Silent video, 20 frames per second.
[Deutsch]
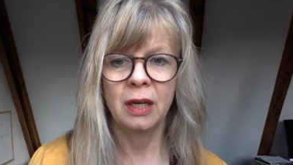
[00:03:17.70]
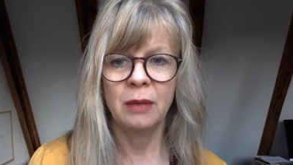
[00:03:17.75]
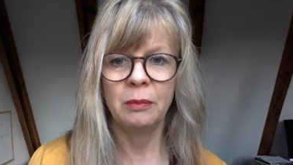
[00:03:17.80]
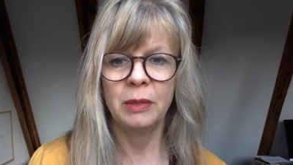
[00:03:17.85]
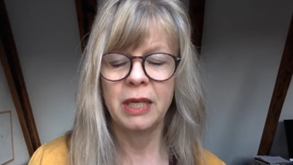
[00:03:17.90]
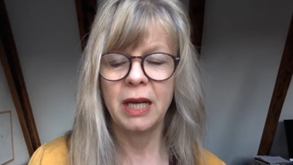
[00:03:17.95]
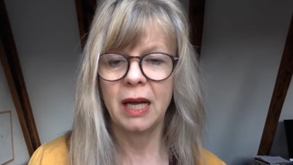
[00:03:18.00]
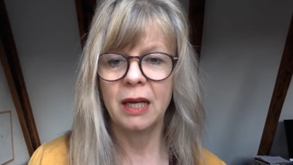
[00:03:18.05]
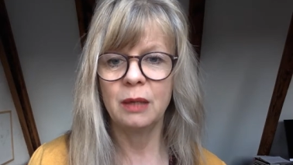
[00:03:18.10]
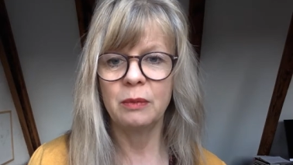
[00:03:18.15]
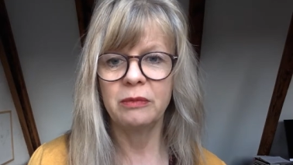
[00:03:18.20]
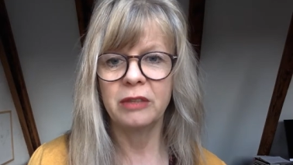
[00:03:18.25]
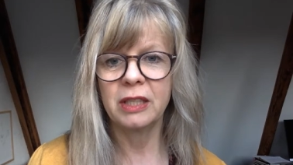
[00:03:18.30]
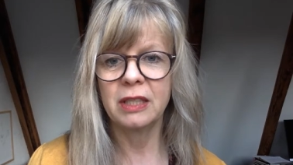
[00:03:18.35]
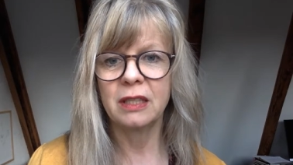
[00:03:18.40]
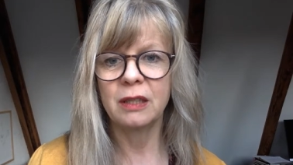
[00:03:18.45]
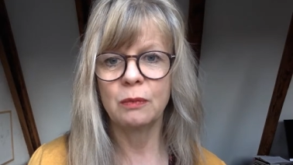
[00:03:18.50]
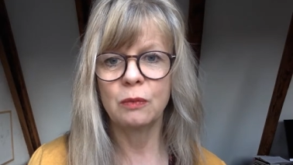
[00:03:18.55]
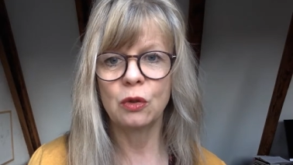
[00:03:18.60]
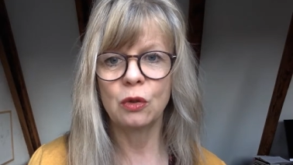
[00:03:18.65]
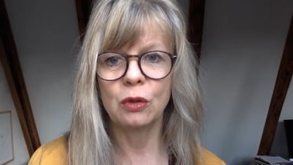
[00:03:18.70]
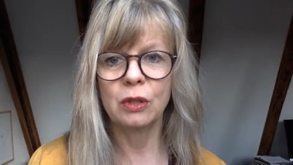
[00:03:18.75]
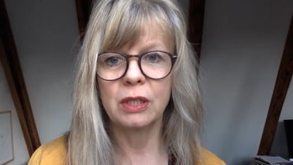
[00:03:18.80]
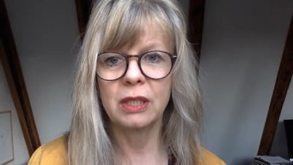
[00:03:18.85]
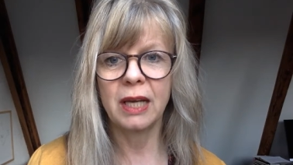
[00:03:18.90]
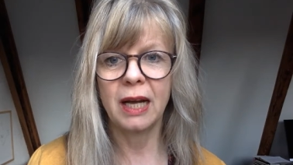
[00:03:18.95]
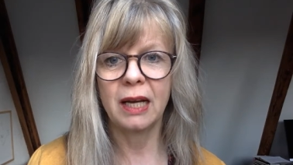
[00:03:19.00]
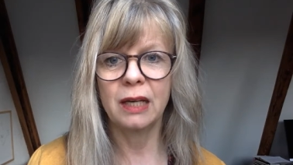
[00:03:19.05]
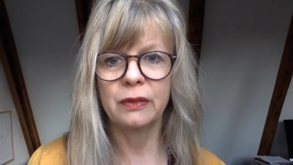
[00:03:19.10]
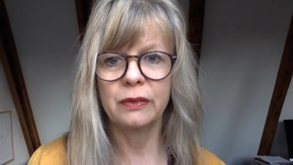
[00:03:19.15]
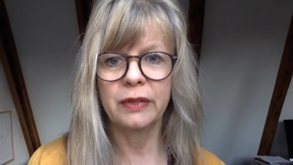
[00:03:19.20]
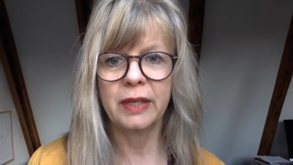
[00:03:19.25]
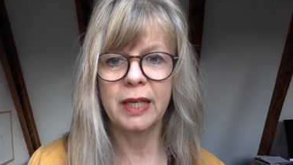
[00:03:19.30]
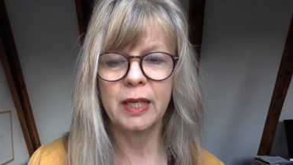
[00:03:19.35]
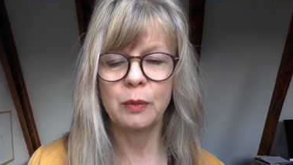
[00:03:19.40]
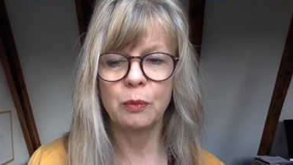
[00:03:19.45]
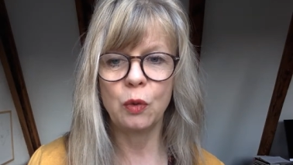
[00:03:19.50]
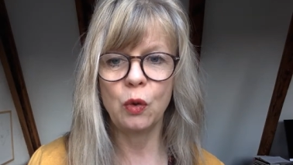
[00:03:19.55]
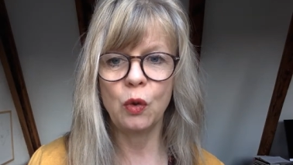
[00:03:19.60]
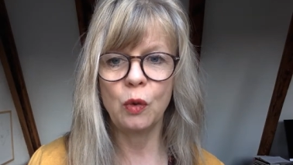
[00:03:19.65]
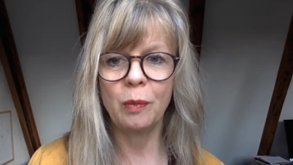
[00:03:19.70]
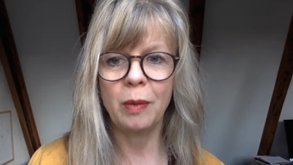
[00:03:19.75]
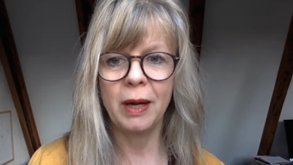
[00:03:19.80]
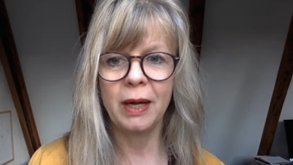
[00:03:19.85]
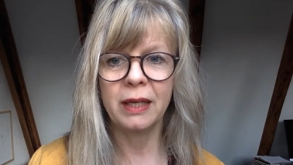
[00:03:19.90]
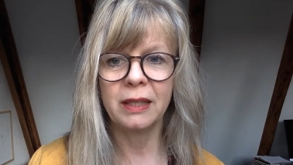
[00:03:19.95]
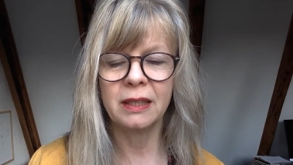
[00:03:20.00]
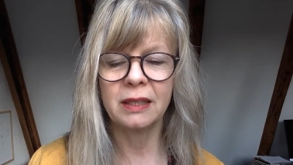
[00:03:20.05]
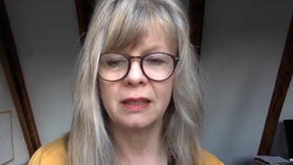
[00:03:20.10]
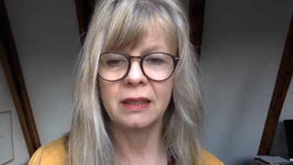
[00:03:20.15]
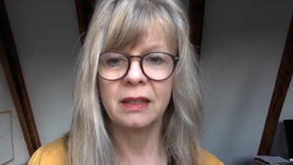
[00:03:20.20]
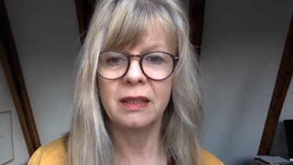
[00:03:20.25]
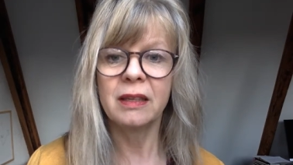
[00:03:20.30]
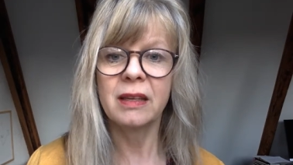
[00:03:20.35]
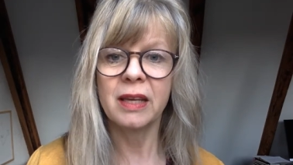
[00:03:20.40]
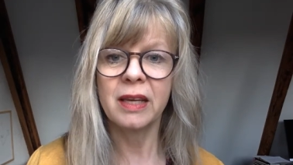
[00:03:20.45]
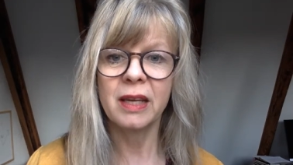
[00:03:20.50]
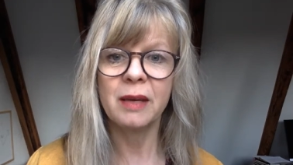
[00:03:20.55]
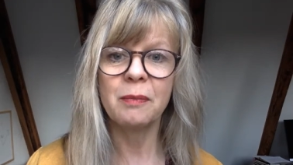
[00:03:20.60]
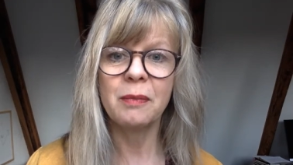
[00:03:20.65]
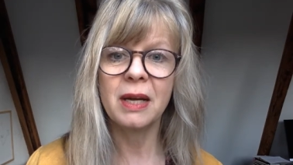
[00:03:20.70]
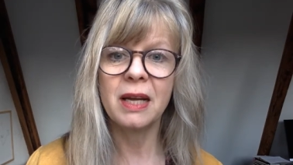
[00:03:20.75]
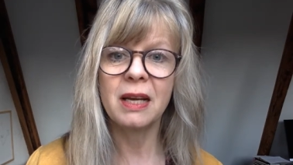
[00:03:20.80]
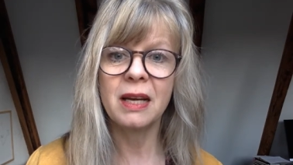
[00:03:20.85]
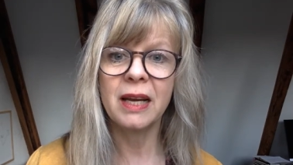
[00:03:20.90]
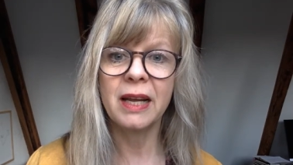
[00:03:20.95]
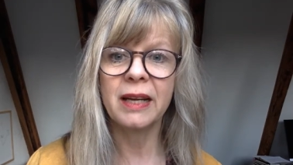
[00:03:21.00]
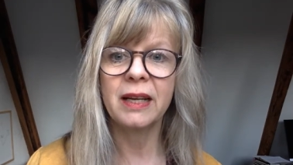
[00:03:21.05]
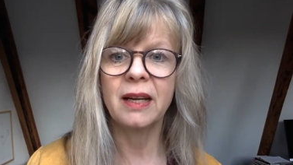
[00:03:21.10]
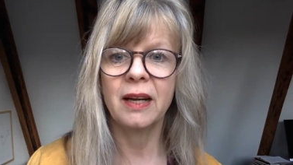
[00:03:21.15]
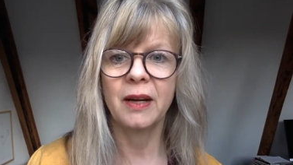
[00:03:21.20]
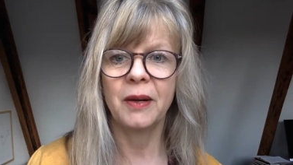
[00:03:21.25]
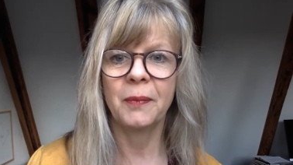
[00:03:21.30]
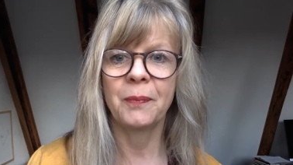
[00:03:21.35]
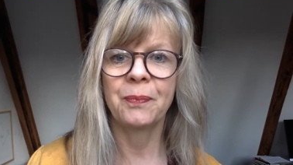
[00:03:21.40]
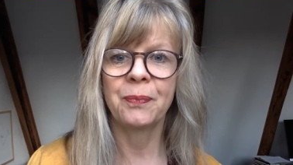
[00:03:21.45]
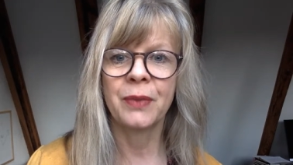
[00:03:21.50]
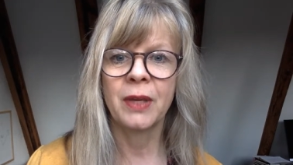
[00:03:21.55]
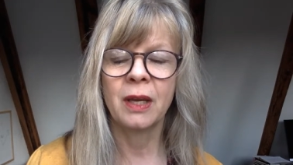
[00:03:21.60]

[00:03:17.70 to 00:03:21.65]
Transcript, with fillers: mit allem, was sie im sozialen Feld beobachten, immer länger.